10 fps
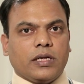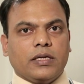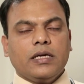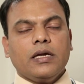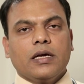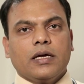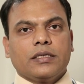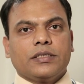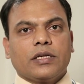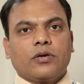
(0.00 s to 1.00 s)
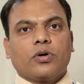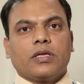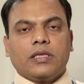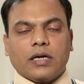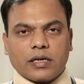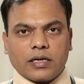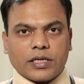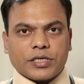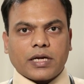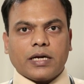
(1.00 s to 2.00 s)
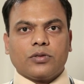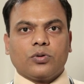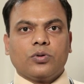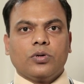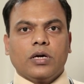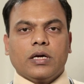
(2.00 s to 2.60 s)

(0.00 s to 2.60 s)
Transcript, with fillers: के लिए जिनको कि धड़कन की शिकायत हो